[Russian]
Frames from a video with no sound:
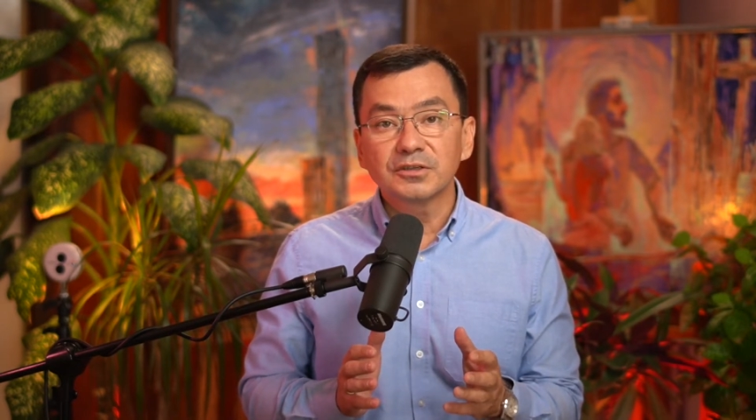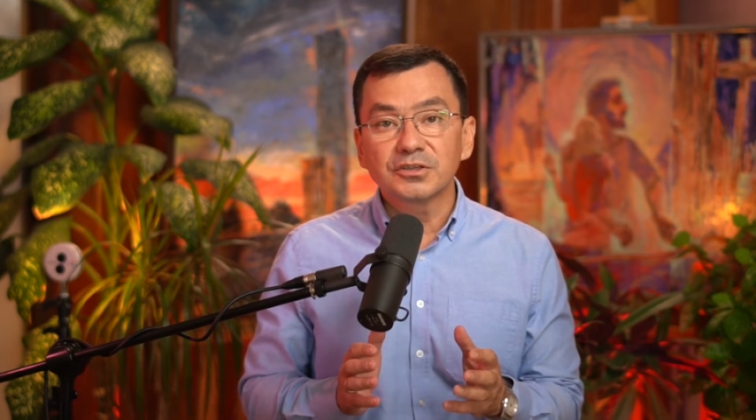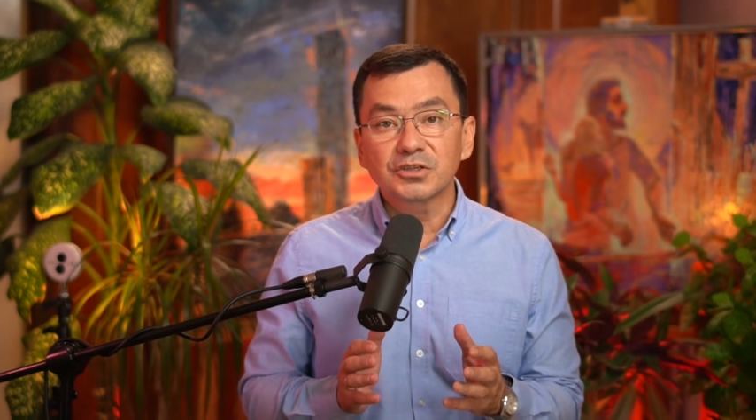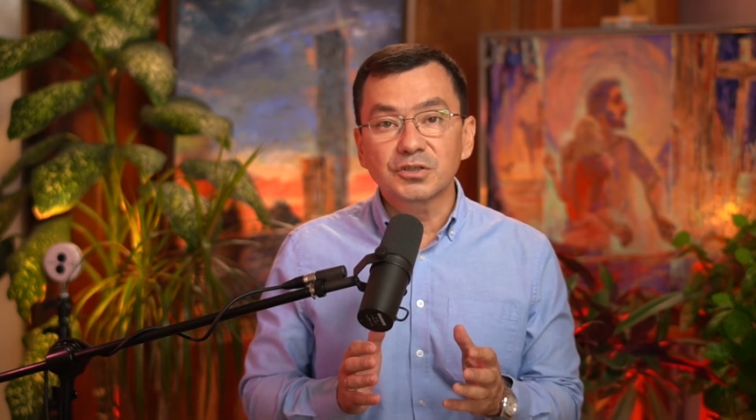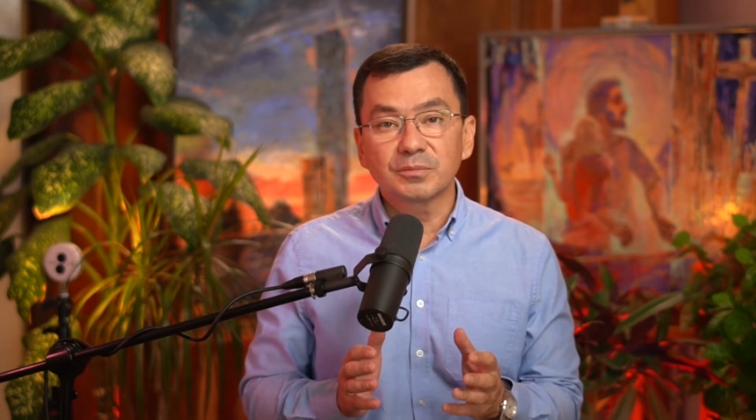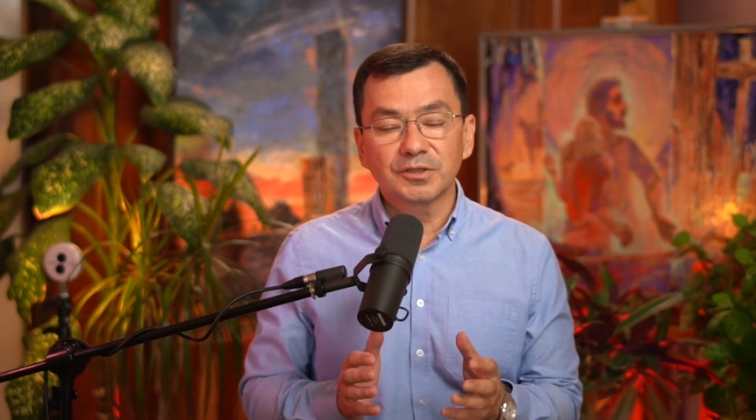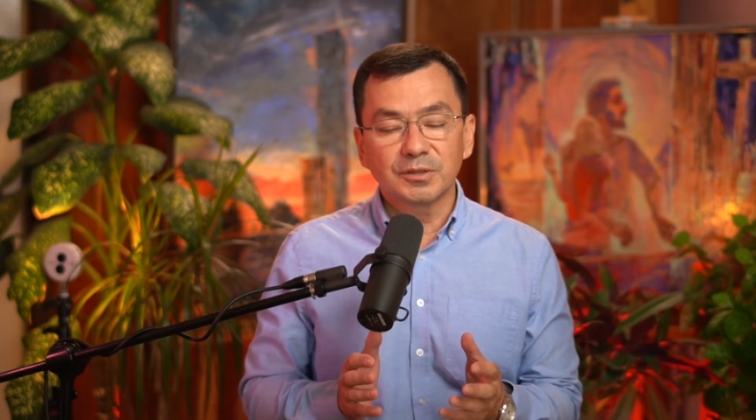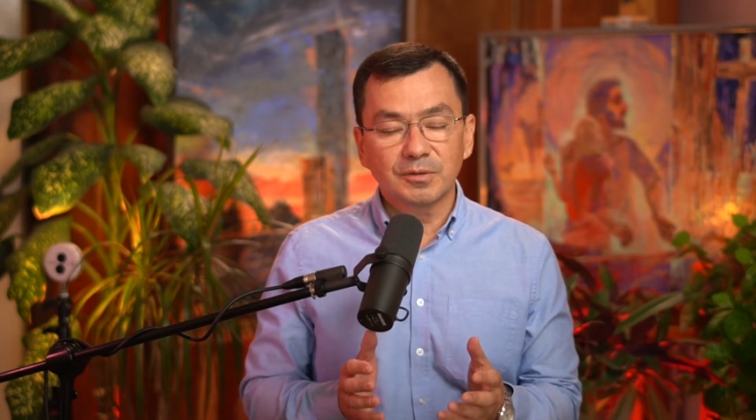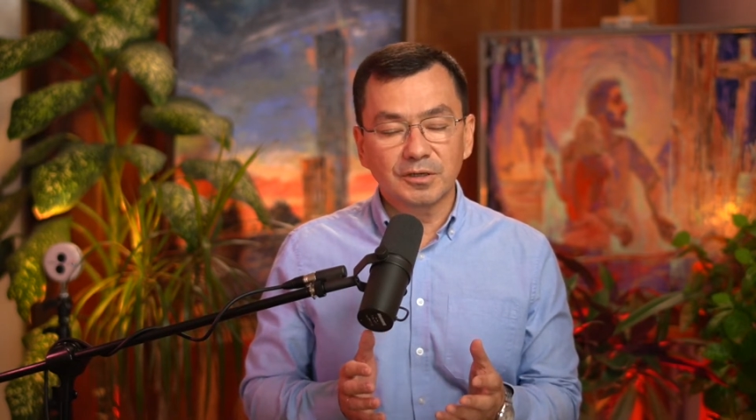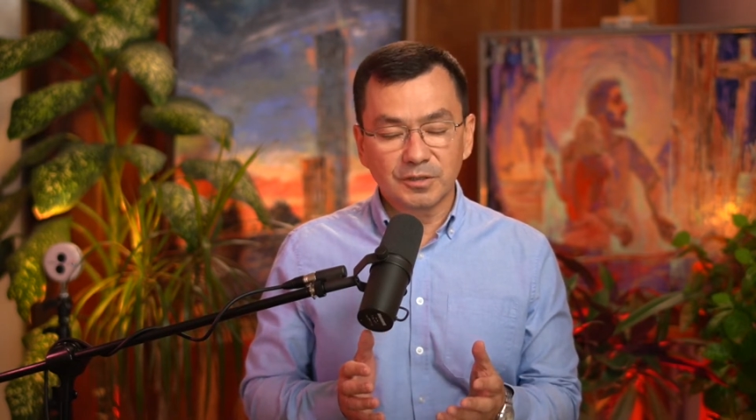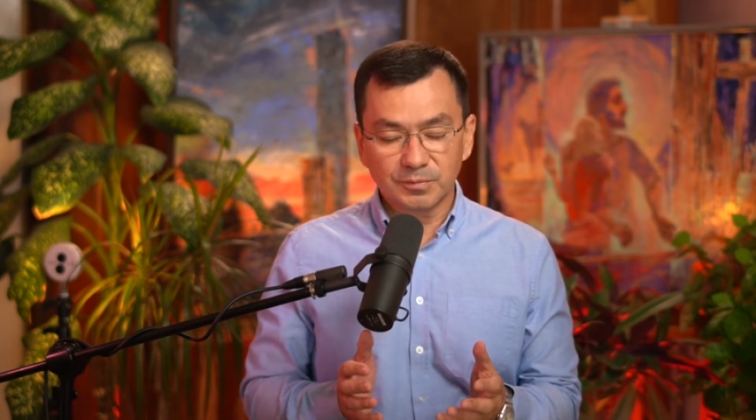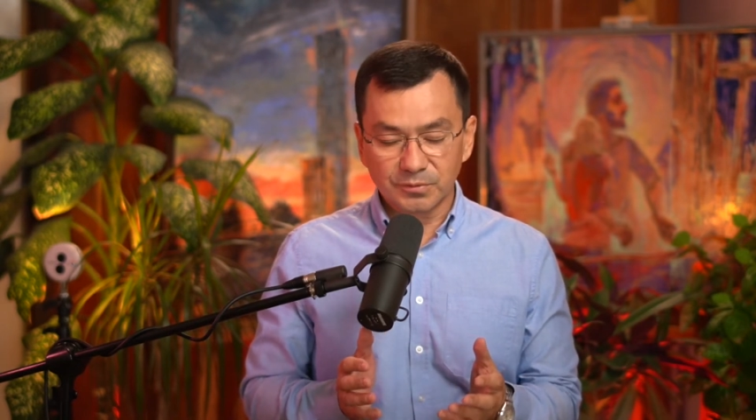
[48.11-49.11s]
чтобы они
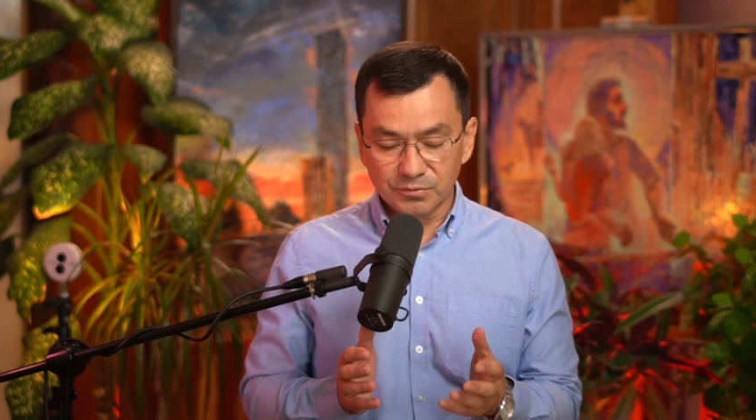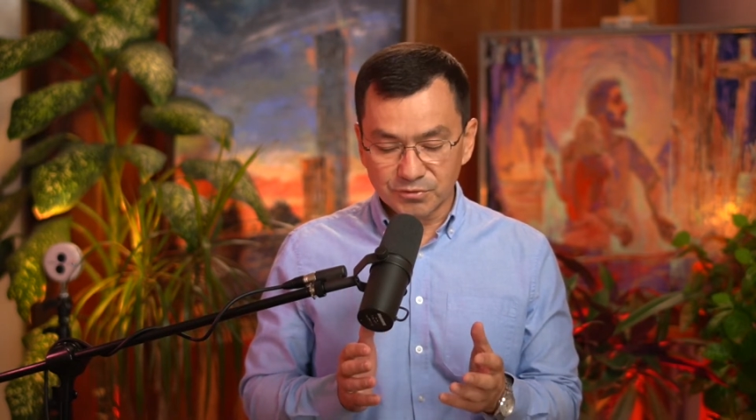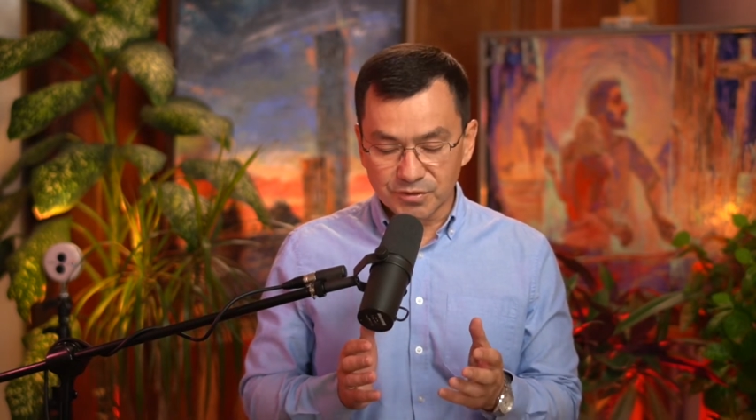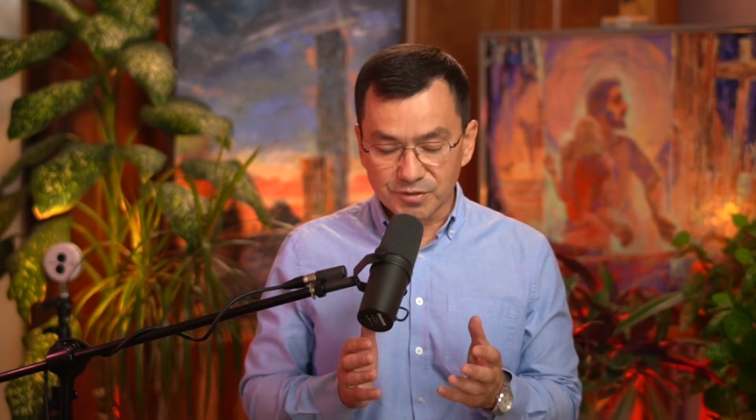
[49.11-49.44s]
могли получить